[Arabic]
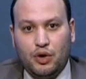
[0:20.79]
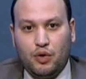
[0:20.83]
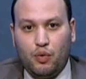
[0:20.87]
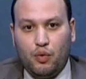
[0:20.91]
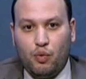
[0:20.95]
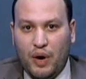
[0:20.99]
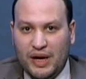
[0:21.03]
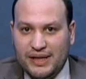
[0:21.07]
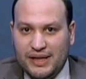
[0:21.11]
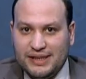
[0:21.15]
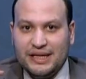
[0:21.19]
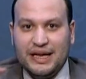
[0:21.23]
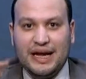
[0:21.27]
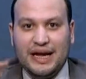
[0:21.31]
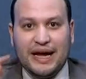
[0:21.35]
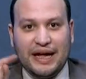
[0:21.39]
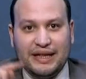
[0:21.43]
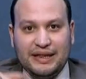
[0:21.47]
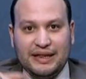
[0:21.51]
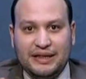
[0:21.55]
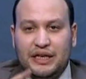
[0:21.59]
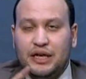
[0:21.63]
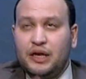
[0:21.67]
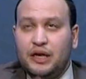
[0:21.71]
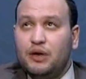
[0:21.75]
وانزل
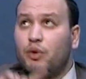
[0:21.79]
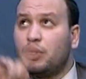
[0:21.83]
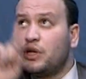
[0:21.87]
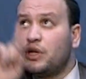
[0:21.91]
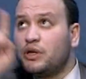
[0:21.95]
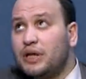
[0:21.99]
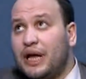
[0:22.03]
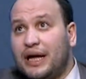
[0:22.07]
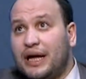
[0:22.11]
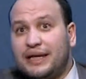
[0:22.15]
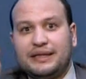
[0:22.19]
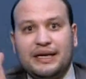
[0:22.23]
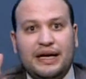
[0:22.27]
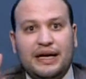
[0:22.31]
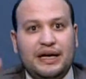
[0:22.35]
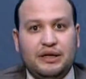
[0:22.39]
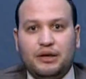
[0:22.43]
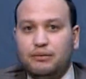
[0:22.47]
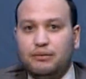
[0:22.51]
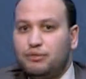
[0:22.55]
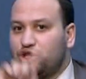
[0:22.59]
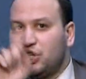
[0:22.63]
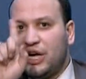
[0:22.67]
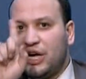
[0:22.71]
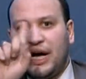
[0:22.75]
اغديكي واطلع
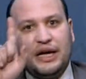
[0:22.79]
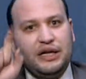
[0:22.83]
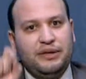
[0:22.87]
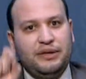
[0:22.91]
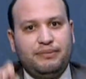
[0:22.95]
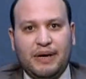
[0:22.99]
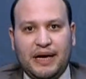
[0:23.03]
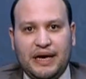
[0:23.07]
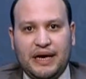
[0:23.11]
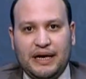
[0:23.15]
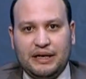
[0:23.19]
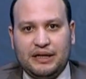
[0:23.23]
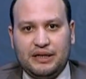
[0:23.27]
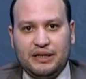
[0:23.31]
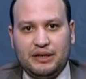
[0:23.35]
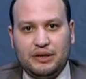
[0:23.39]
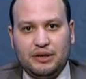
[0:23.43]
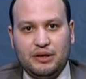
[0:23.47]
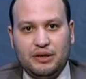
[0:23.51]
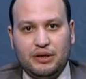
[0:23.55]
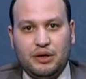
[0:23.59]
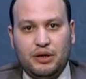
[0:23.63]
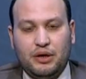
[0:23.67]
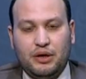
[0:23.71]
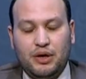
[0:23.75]
تاني مش قاعد معاكي
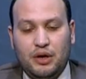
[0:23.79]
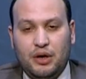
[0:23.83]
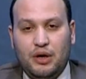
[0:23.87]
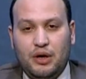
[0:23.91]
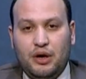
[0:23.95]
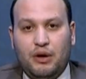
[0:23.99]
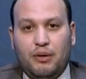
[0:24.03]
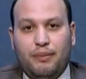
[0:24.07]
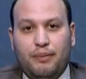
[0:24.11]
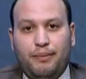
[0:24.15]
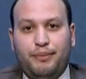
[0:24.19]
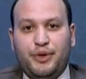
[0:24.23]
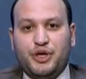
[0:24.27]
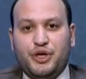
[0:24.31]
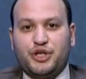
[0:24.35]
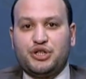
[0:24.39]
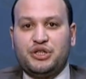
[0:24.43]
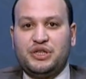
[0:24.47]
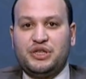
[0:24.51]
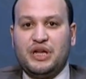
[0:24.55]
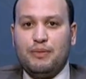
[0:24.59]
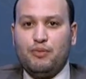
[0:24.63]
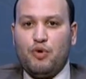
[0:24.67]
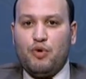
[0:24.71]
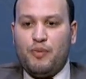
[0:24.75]

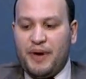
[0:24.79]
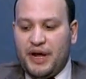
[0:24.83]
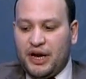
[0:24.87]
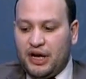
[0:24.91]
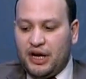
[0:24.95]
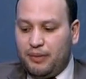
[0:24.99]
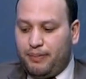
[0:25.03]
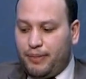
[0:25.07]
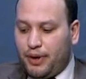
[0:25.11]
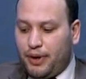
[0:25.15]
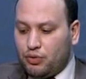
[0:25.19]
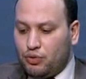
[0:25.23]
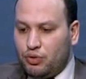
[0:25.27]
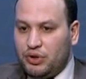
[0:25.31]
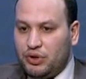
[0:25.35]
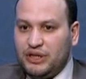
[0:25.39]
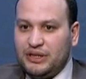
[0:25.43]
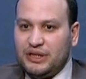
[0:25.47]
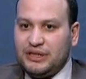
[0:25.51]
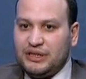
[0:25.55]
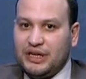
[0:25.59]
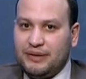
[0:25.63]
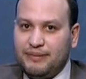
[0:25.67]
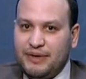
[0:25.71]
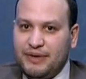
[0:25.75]
مش ده مبرر برضو ان
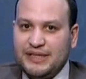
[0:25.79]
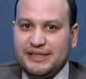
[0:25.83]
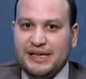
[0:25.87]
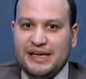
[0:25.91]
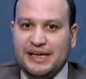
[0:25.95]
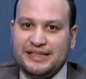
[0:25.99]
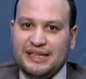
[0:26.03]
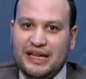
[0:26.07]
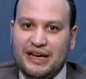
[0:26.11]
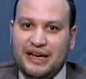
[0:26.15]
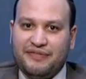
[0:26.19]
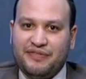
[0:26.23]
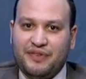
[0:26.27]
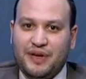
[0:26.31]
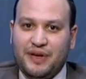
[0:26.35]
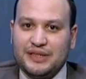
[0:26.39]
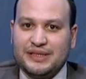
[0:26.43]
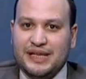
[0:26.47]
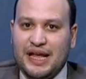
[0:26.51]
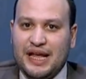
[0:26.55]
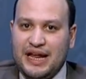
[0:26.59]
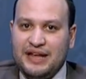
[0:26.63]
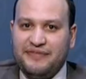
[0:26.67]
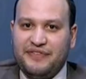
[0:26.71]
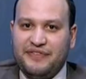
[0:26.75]
انت تعملي زي
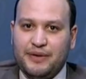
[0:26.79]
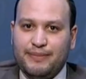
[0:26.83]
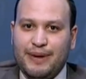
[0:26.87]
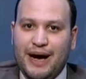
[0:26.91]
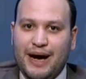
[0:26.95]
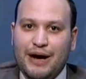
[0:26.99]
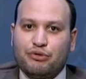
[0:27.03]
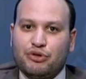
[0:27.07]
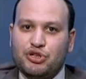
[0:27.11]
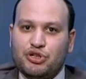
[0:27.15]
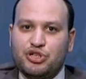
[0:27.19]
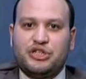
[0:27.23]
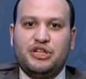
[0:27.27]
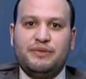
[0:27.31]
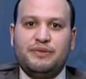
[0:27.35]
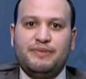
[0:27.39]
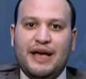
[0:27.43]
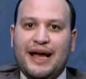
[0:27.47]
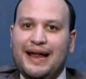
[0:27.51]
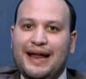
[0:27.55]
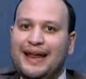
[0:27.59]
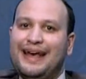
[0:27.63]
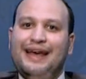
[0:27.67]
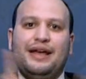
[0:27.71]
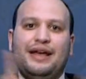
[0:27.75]
سلايفك بقى
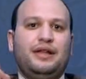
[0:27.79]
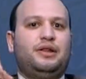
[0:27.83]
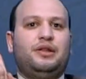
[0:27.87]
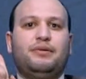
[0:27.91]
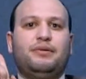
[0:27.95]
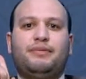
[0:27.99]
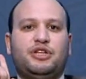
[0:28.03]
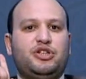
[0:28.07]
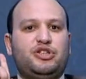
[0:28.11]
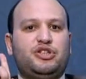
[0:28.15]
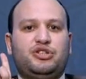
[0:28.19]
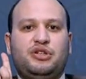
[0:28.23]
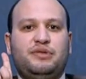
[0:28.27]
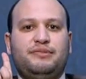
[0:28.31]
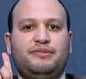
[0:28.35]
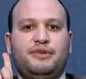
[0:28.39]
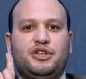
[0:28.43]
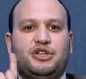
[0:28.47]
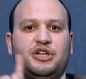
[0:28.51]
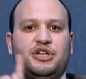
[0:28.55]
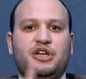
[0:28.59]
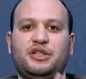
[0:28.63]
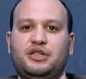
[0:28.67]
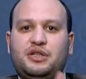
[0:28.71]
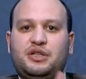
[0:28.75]
وتشتميها لا انت ما
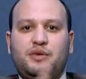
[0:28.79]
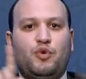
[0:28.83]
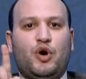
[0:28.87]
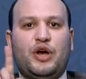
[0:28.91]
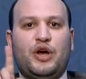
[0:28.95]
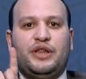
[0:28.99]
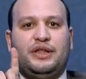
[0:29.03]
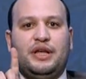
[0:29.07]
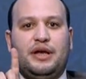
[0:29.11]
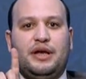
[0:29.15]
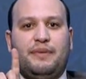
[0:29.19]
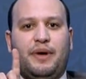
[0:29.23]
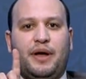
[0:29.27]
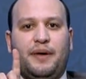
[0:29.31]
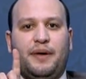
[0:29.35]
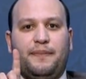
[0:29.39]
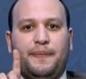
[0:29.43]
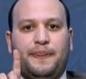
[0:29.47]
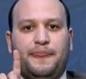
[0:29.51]
تشتميش انت مؤدبه